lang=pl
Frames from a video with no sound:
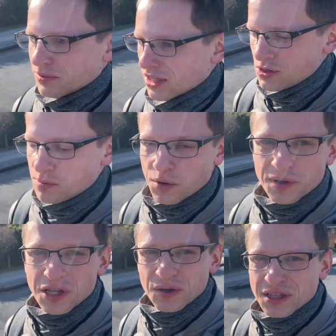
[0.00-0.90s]
Tak szybko
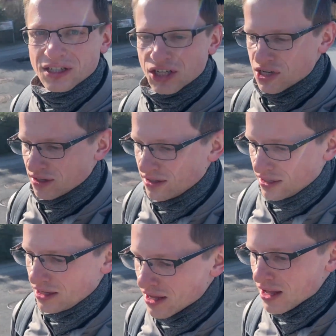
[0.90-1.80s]
minęły te trzy
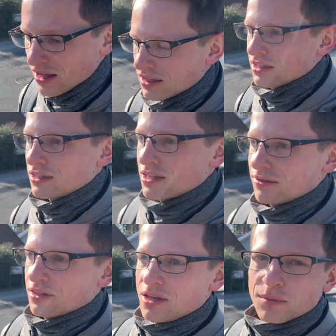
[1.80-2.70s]
dni, że aż
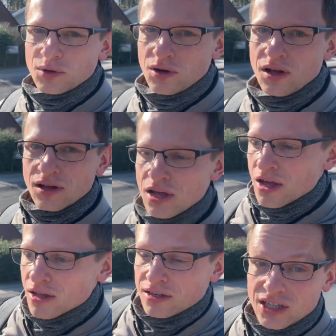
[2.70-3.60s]
nawet nie było
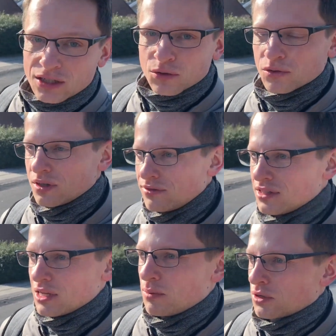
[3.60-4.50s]
czasu tutaj
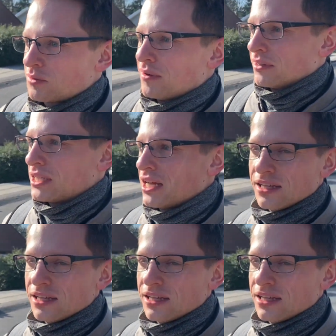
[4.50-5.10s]
więcej porozmawiać.